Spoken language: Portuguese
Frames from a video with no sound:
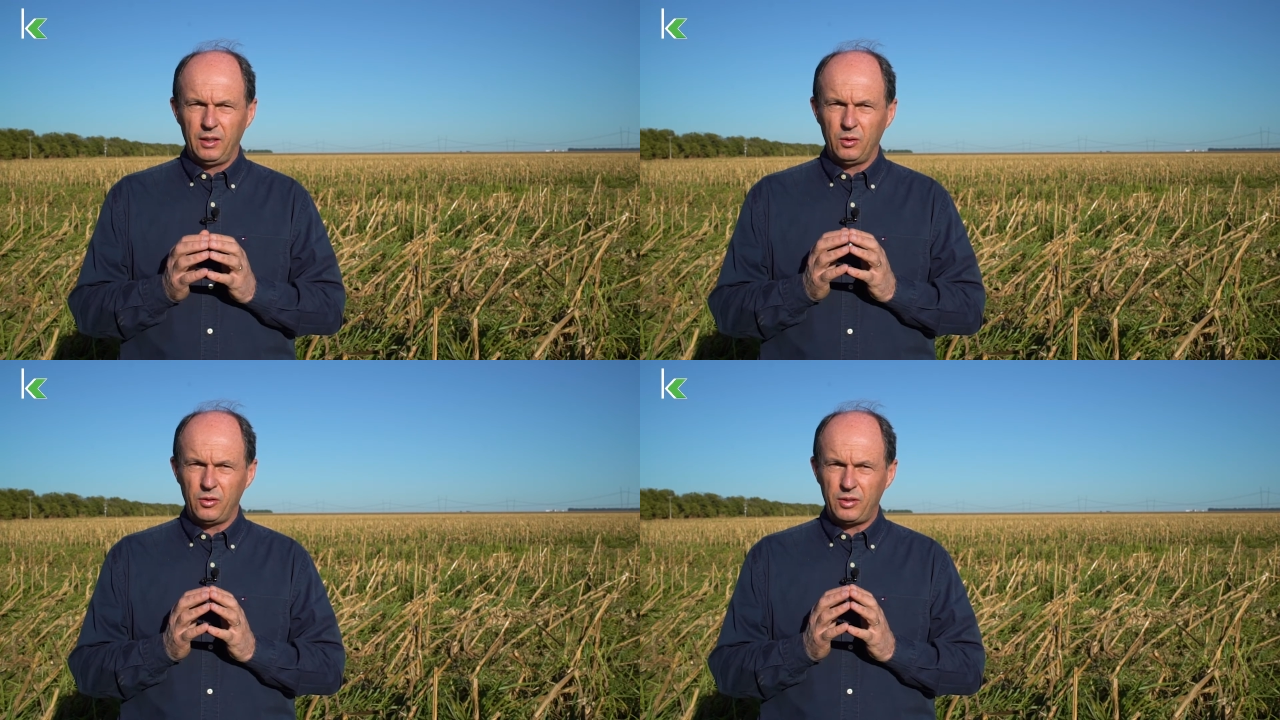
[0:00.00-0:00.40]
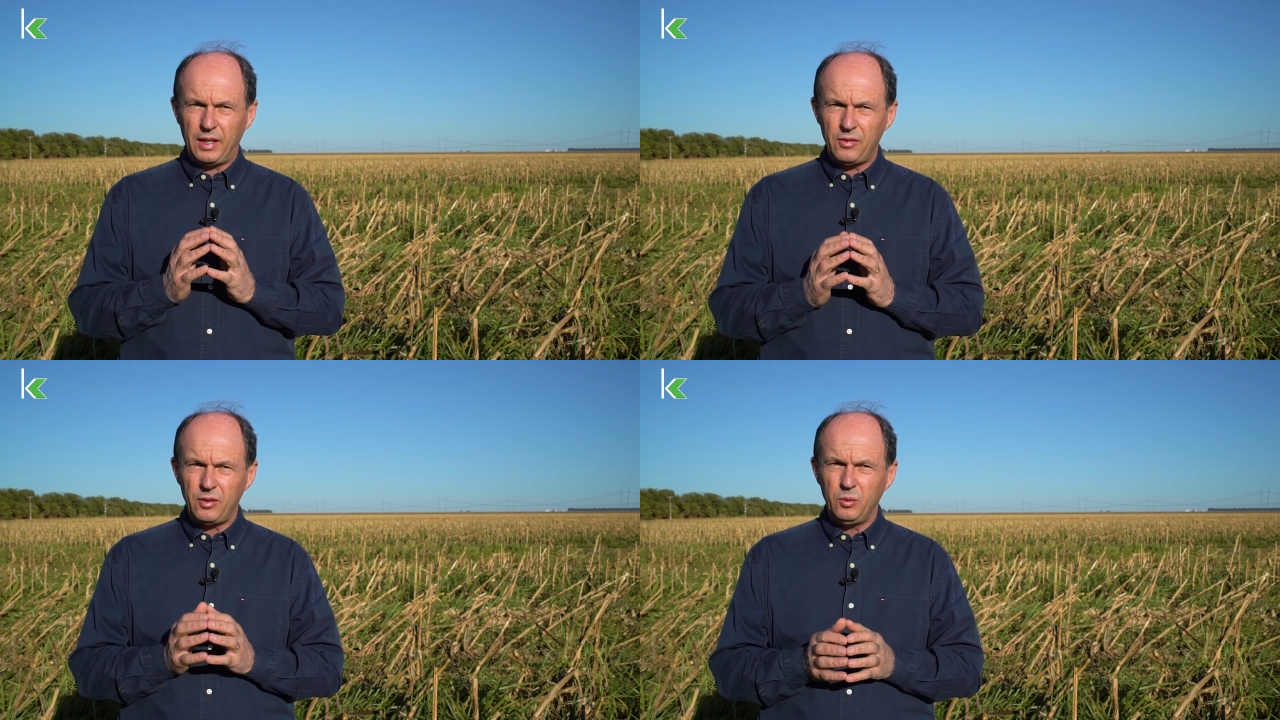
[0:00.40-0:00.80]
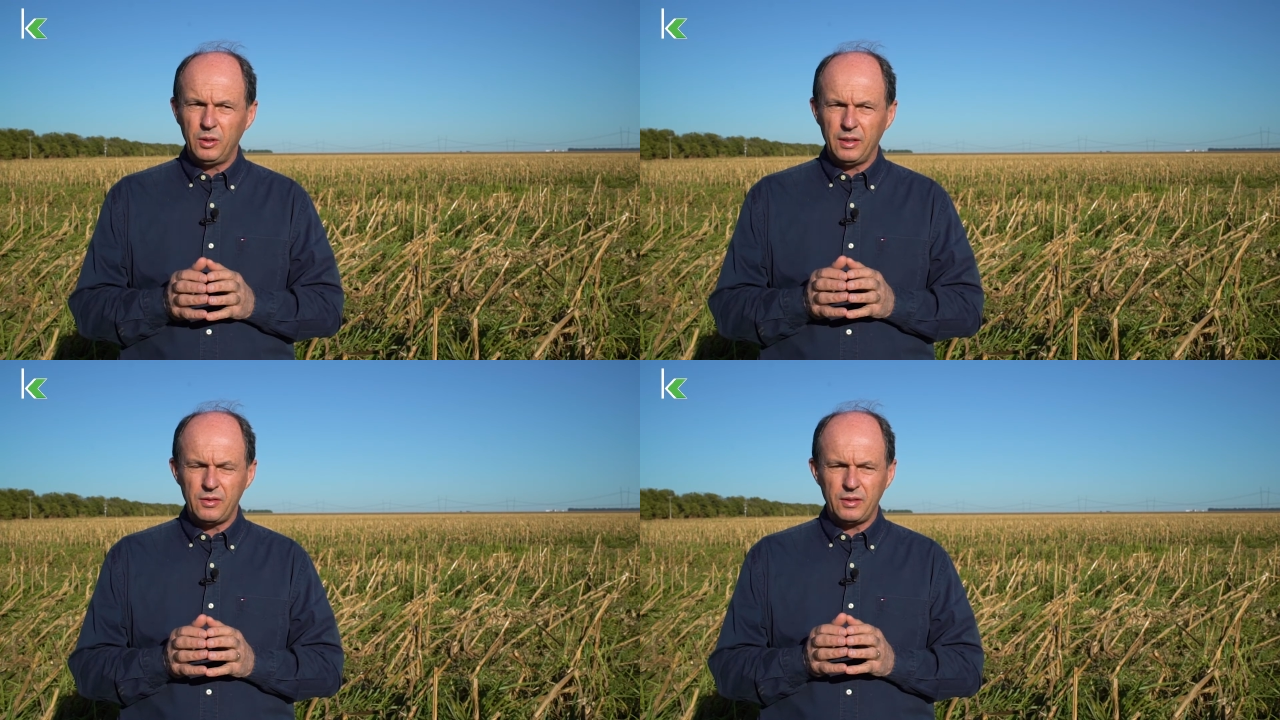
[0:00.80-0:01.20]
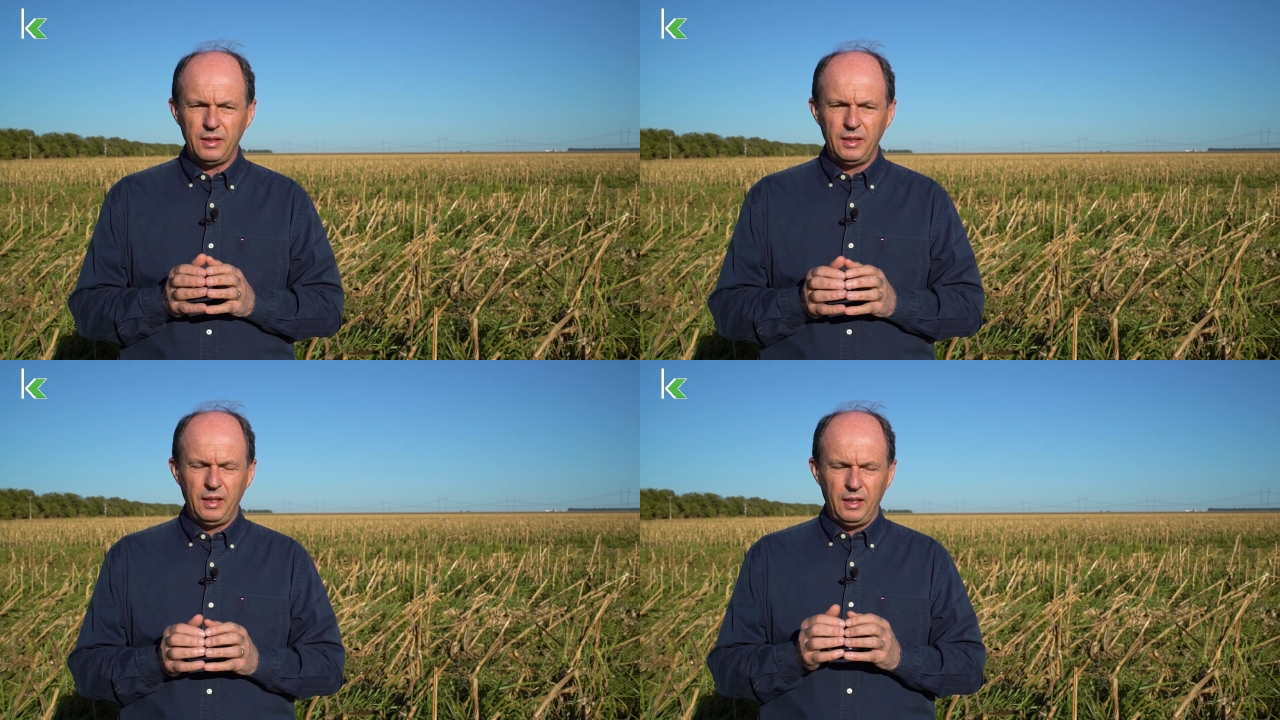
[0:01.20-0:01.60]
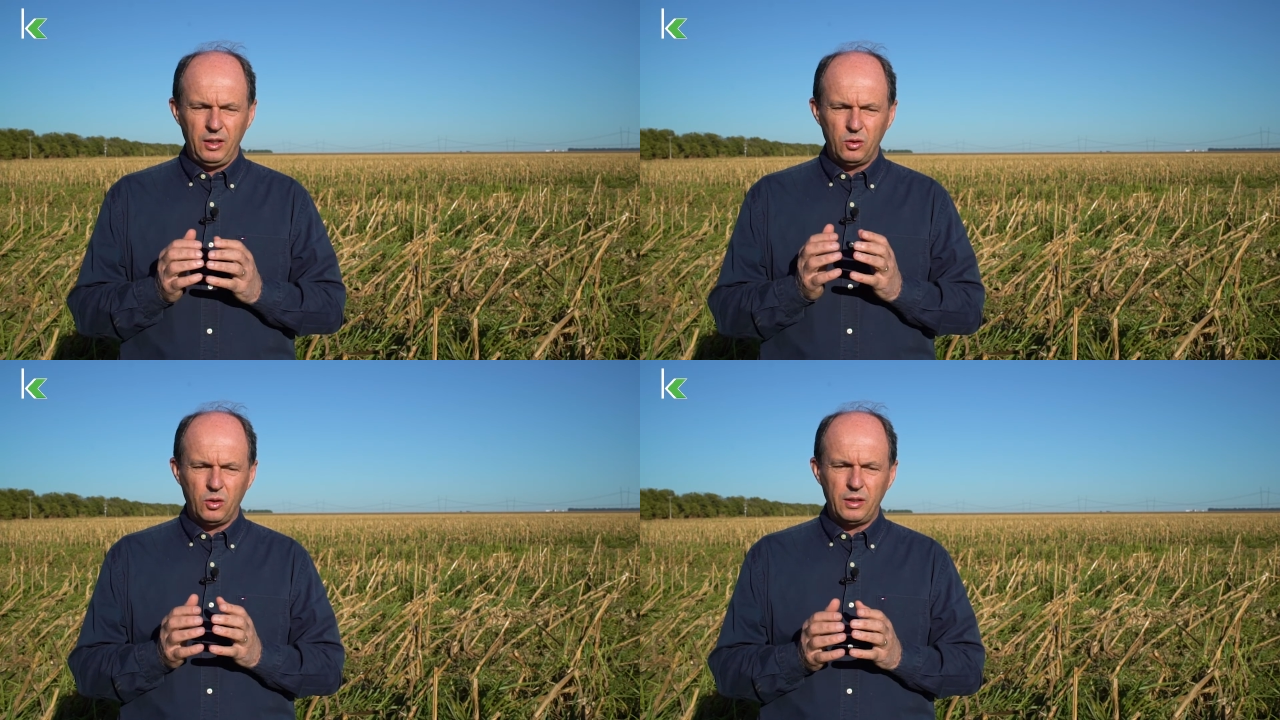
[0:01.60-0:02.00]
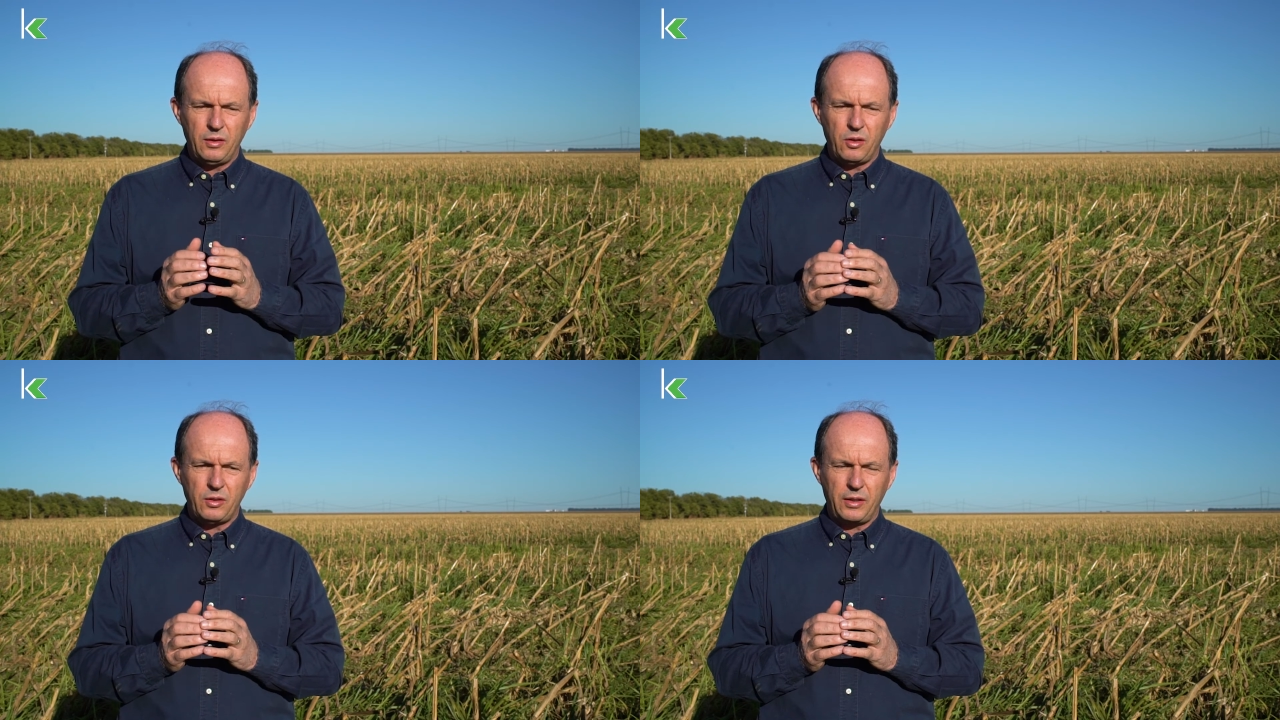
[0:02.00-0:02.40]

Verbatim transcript: nos traz segurança e torna a nossa